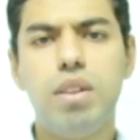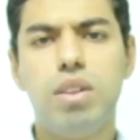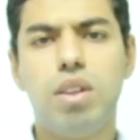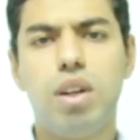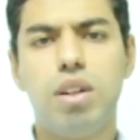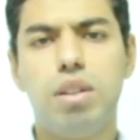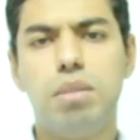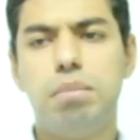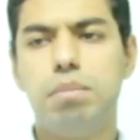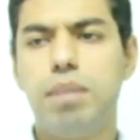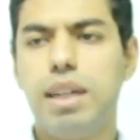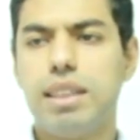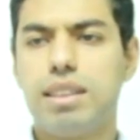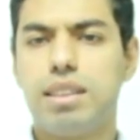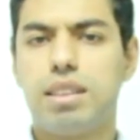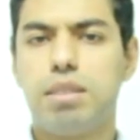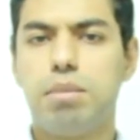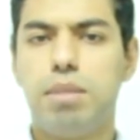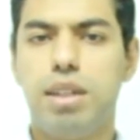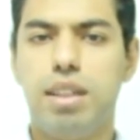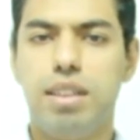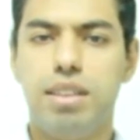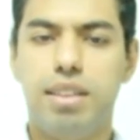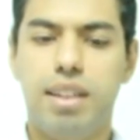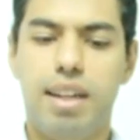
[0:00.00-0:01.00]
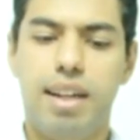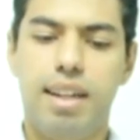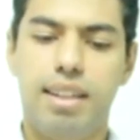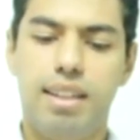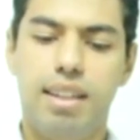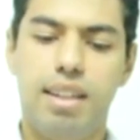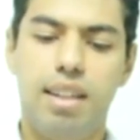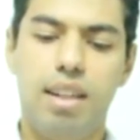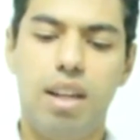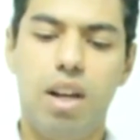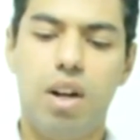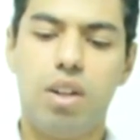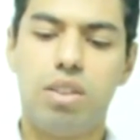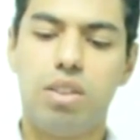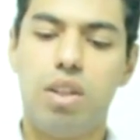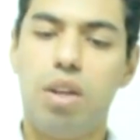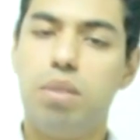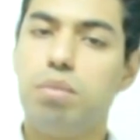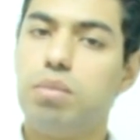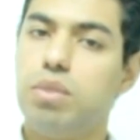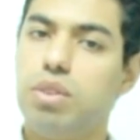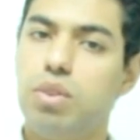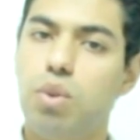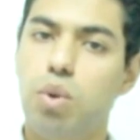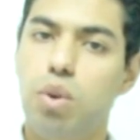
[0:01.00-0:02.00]
طيب بس ما يعني
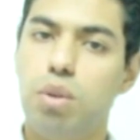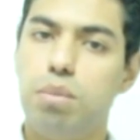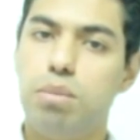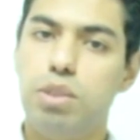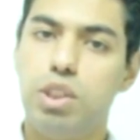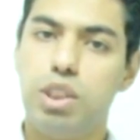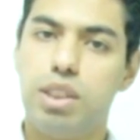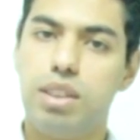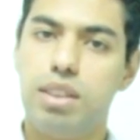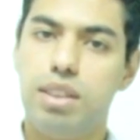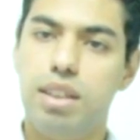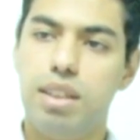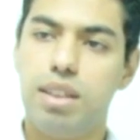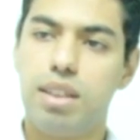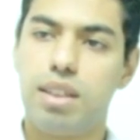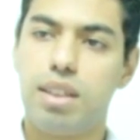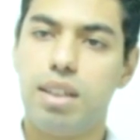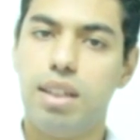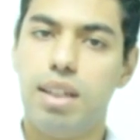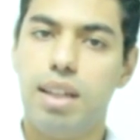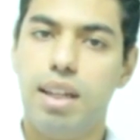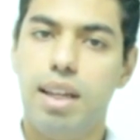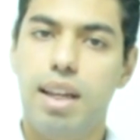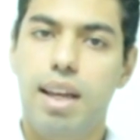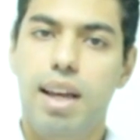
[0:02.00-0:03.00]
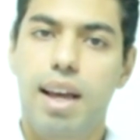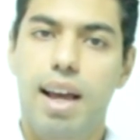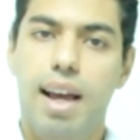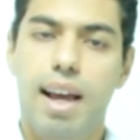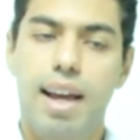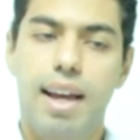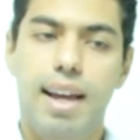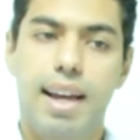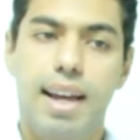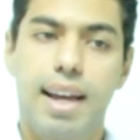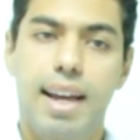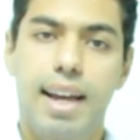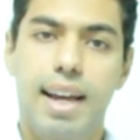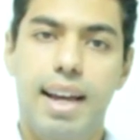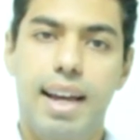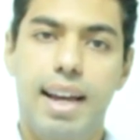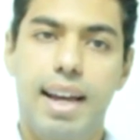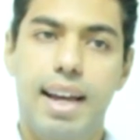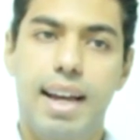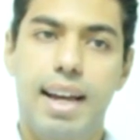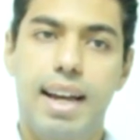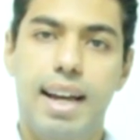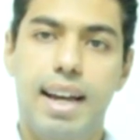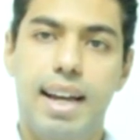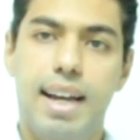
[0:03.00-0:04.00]
الاقسام دول مش كتير
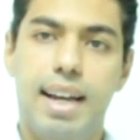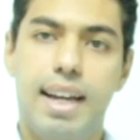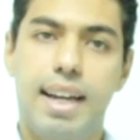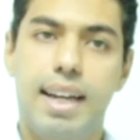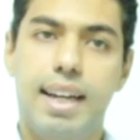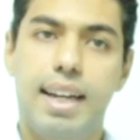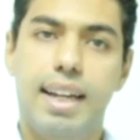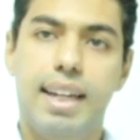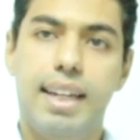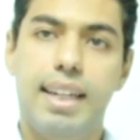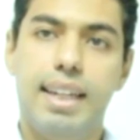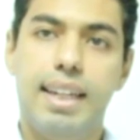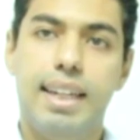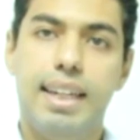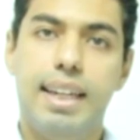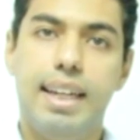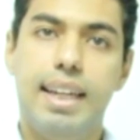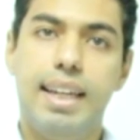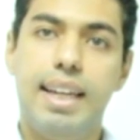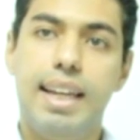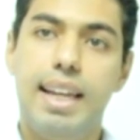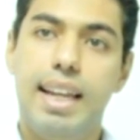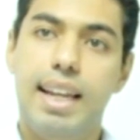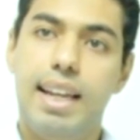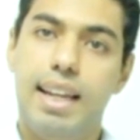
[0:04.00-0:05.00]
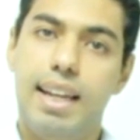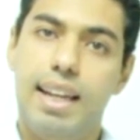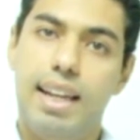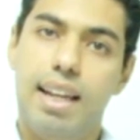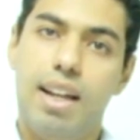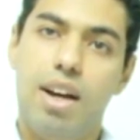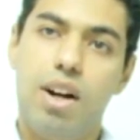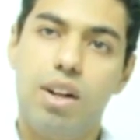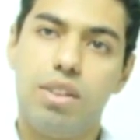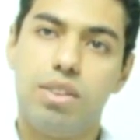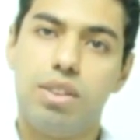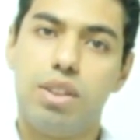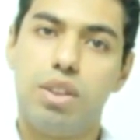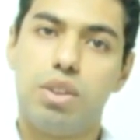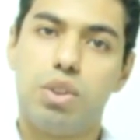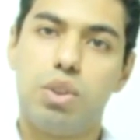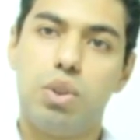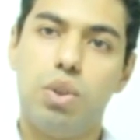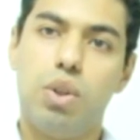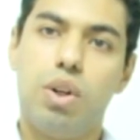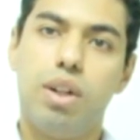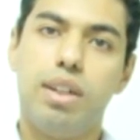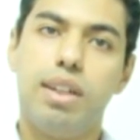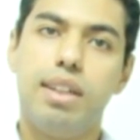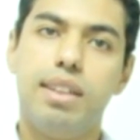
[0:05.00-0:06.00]
آه الاكثر
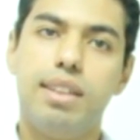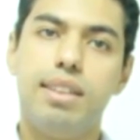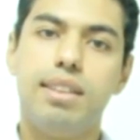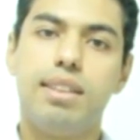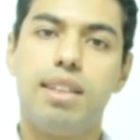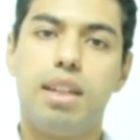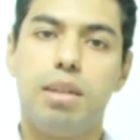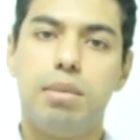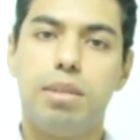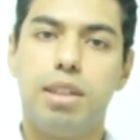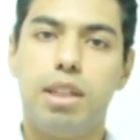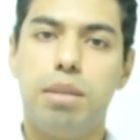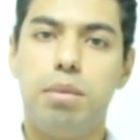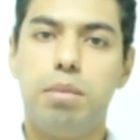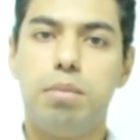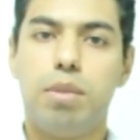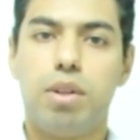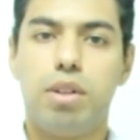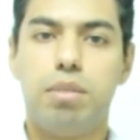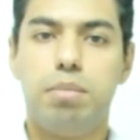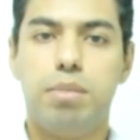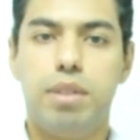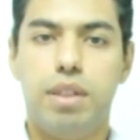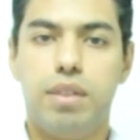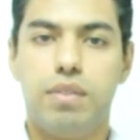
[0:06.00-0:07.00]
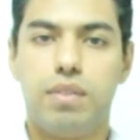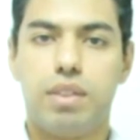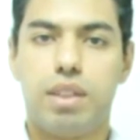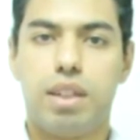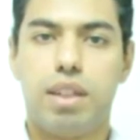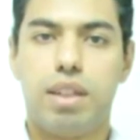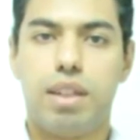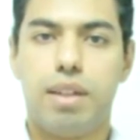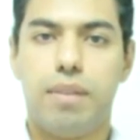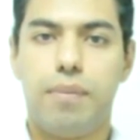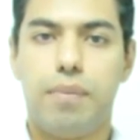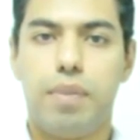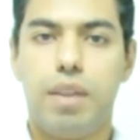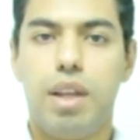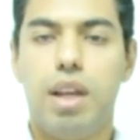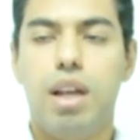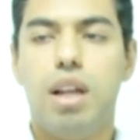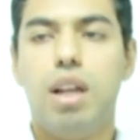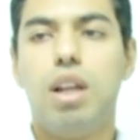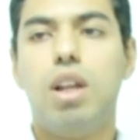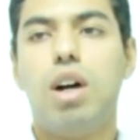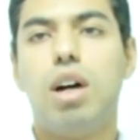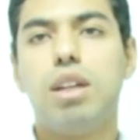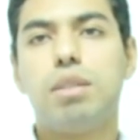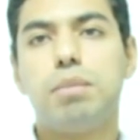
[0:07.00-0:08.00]
شيوعا ان انت اللي بتجيب المريض بنفسك.
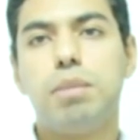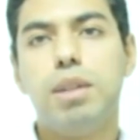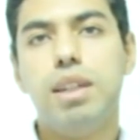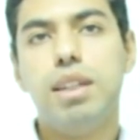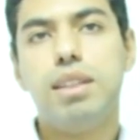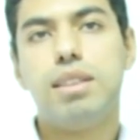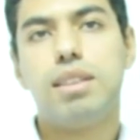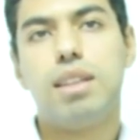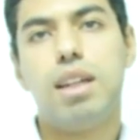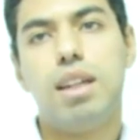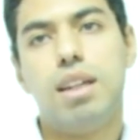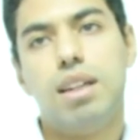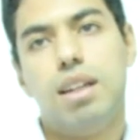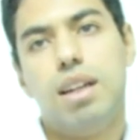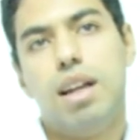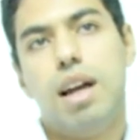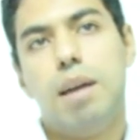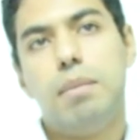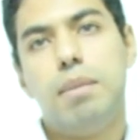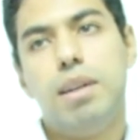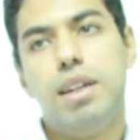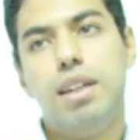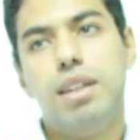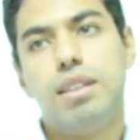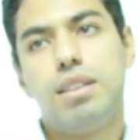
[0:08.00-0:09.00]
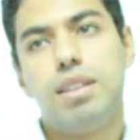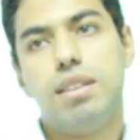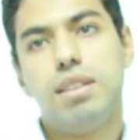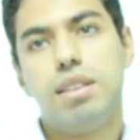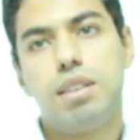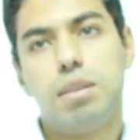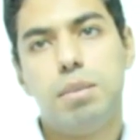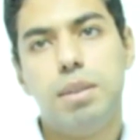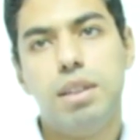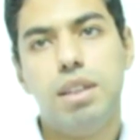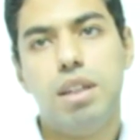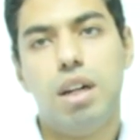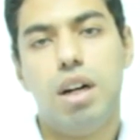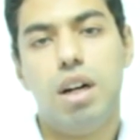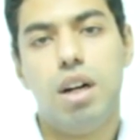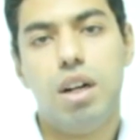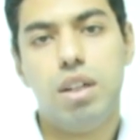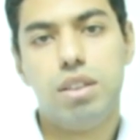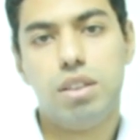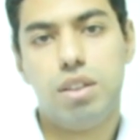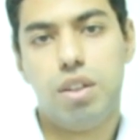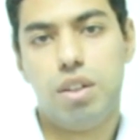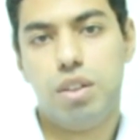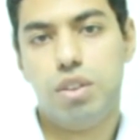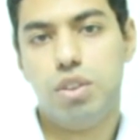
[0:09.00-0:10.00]
لغايه ما يحصل عمليه تنظيميه
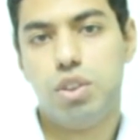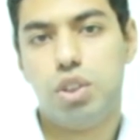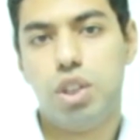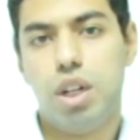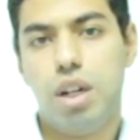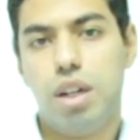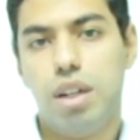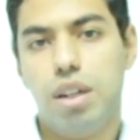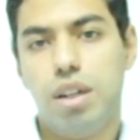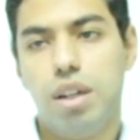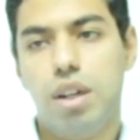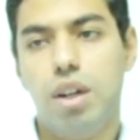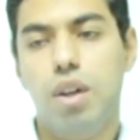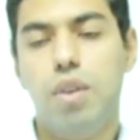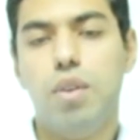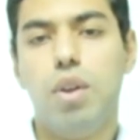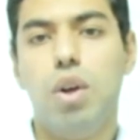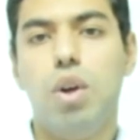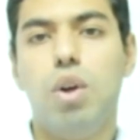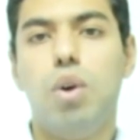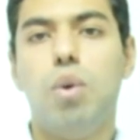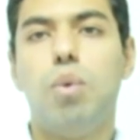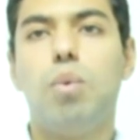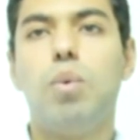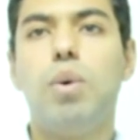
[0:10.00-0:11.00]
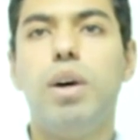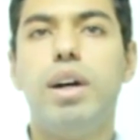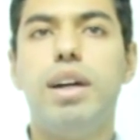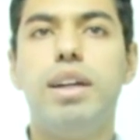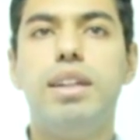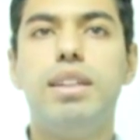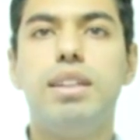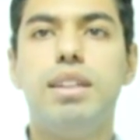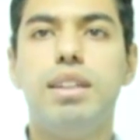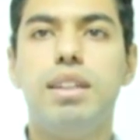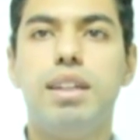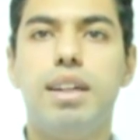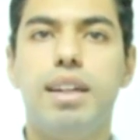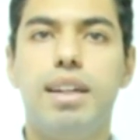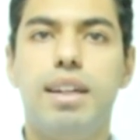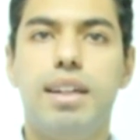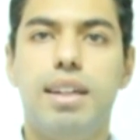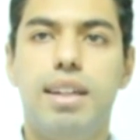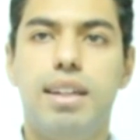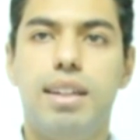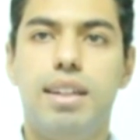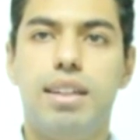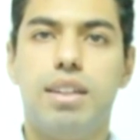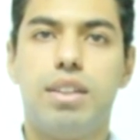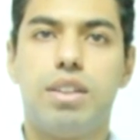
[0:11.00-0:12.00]
اكثر ان شاء الله وان
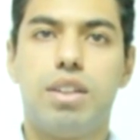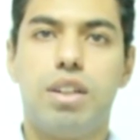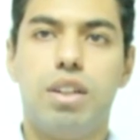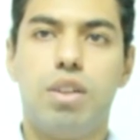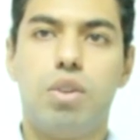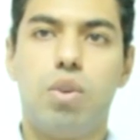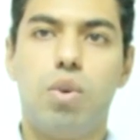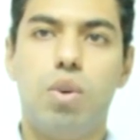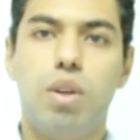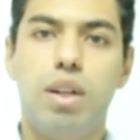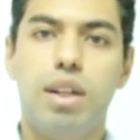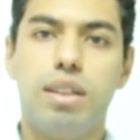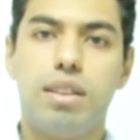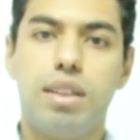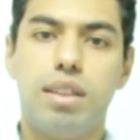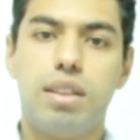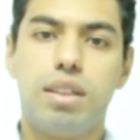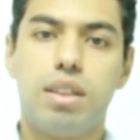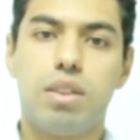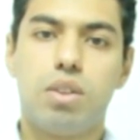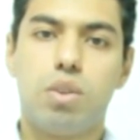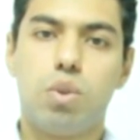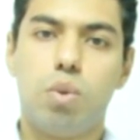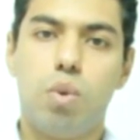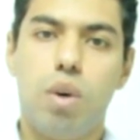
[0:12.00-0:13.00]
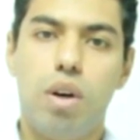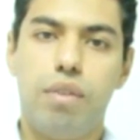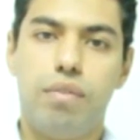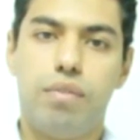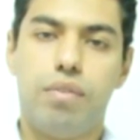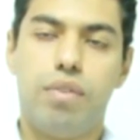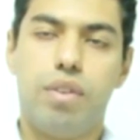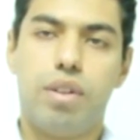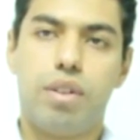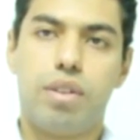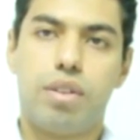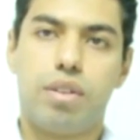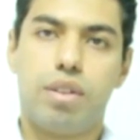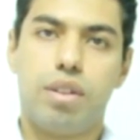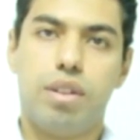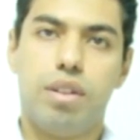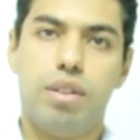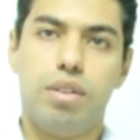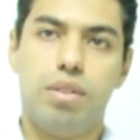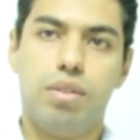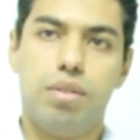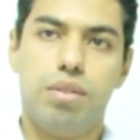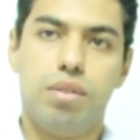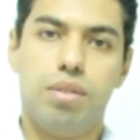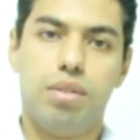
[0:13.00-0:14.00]
الكليه تقدر توفر
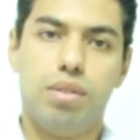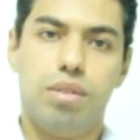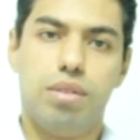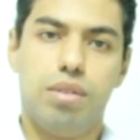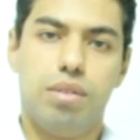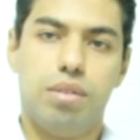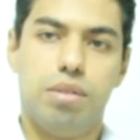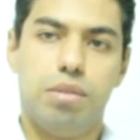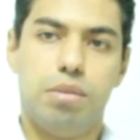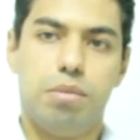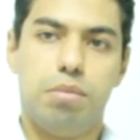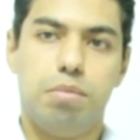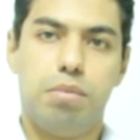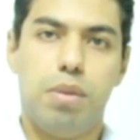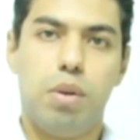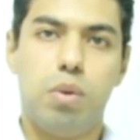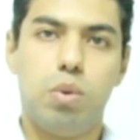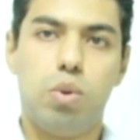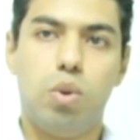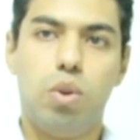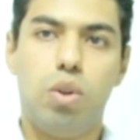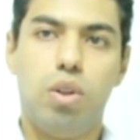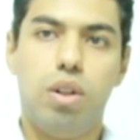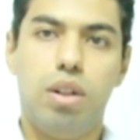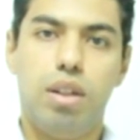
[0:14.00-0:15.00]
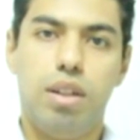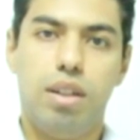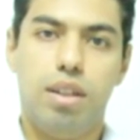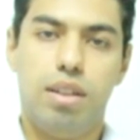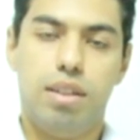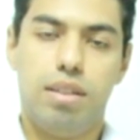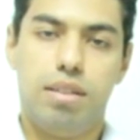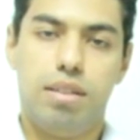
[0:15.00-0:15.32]
آه، موضوع